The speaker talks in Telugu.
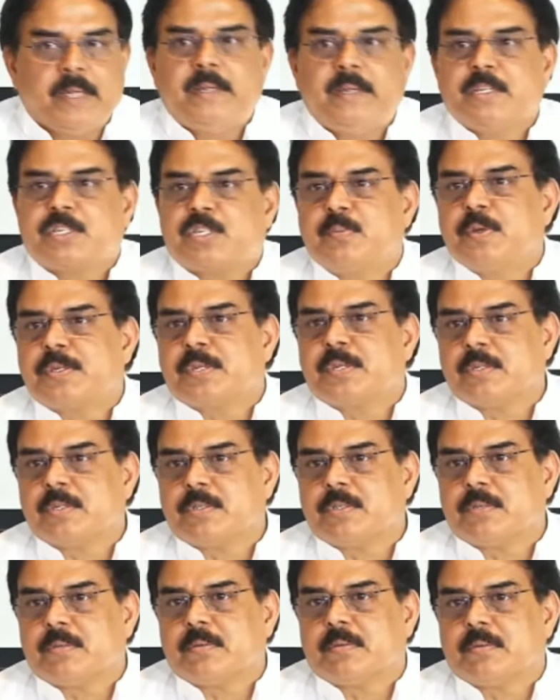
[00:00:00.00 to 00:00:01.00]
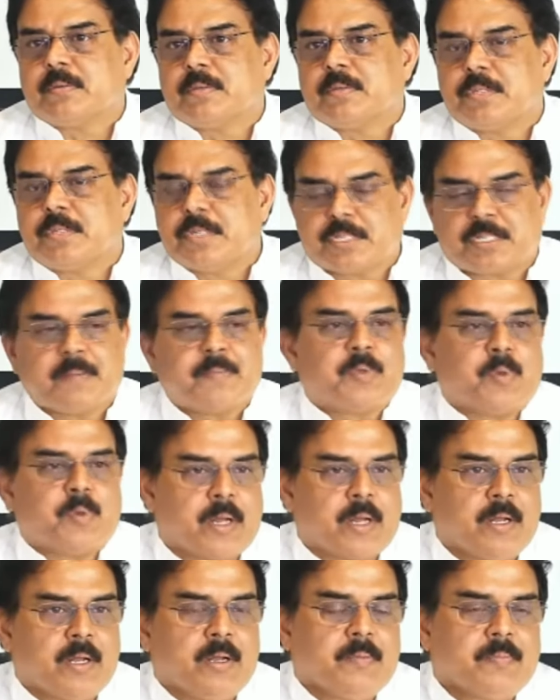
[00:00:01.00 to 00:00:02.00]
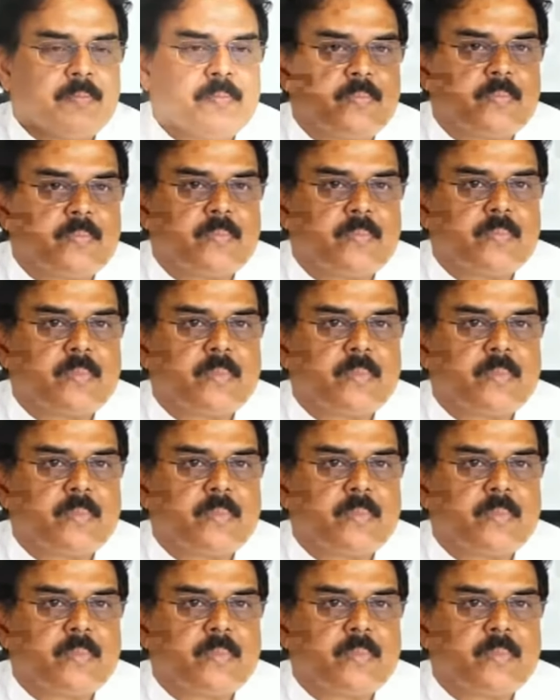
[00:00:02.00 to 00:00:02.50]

పబ్లిక్ డిస్ట్రిబ్యూషన్ సిస్టమ్ ద్వారా